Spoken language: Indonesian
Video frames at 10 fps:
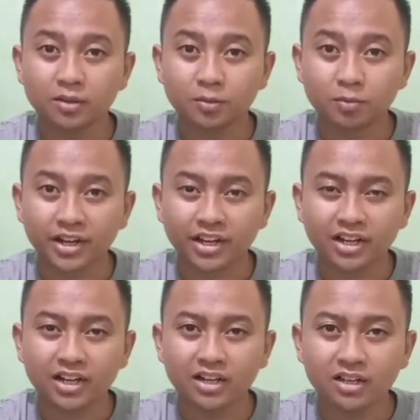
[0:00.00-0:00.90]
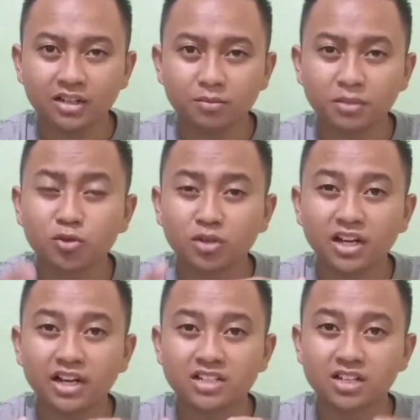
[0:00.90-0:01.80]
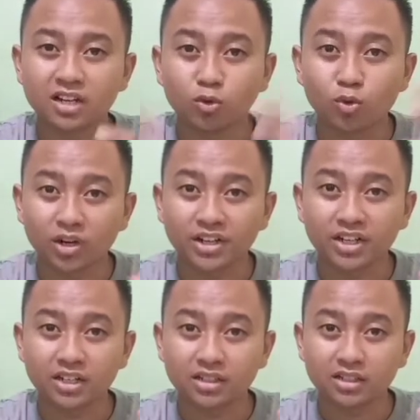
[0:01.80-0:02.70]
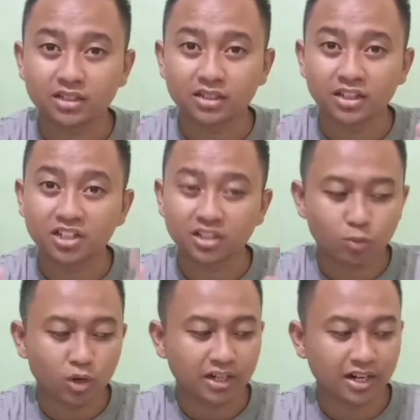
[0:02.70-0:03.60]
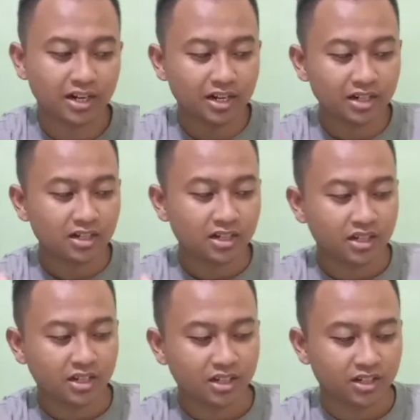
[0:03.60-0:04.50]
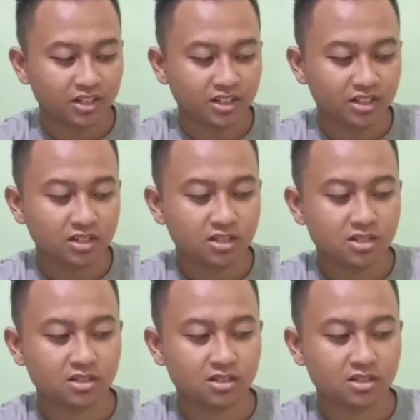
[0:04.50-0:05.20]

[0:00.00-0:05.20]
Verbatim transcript: mereka bingung nih guys dengan ukuran yang ingin kita buat karena kan ini